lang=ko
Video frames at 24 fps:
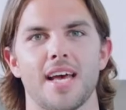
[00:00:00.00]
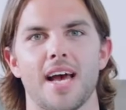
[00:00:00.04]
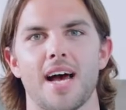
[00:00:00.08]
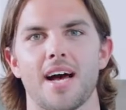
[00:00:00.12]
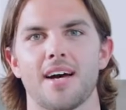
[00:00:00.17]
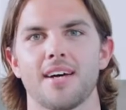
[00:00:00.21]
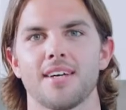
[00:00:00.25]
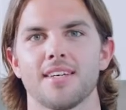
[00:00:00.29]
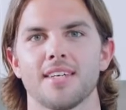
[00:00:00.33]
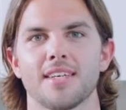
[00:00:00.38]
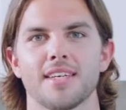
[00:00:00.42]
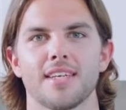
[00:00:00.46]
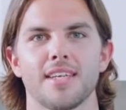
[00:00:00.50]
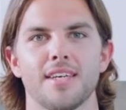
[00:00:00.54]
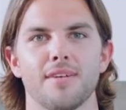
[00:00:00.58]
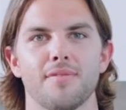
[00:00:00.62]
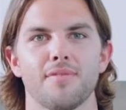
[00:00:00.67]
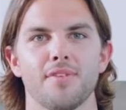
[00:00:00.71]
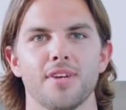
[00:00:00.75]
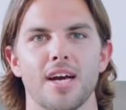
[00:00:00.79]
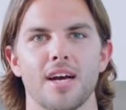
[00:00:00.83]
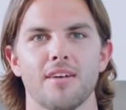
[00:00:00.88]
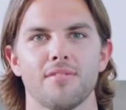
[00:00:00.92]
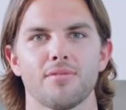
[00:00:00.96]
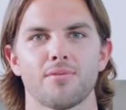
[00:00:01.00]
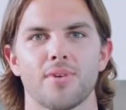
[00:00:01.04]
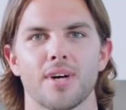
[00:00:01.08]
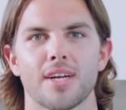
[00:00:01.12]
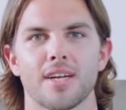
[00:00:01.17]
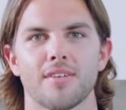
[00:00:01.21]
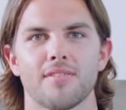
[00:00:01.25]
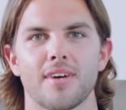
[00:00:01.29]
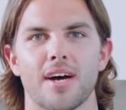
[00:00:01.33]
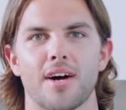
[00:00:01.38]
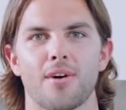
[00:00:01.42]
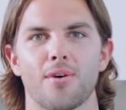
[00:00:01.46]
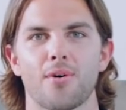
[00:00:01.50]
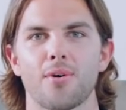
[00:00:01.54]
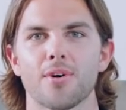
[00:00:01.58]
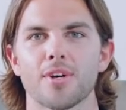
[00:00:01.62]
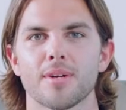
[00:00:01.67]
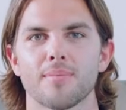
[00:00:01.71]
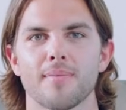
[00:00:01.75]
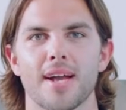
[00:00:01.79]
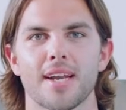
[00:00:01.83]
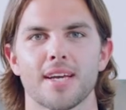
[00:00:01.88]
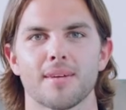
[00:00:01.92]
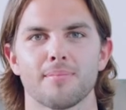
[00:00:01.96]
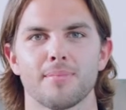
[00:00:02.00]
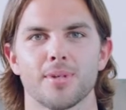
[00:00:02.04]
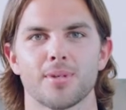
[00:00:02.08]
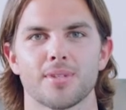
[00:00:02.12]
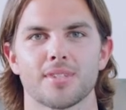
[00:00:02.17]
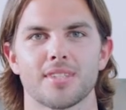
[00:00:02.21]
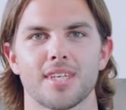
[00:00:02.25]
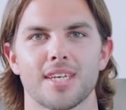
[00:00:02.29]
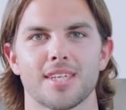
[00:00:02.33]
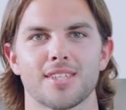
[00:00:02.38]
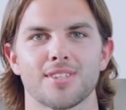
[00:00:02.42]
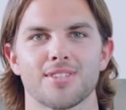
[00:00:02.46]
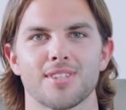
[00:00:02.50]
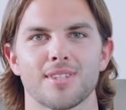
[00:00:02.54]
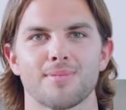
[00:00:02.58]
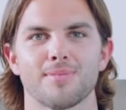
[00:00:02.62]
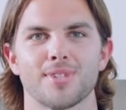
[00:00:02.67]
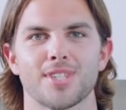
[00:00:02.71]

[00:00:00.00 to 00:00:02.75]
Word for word: 당사의 자동 우유 텍스처링 머신에서는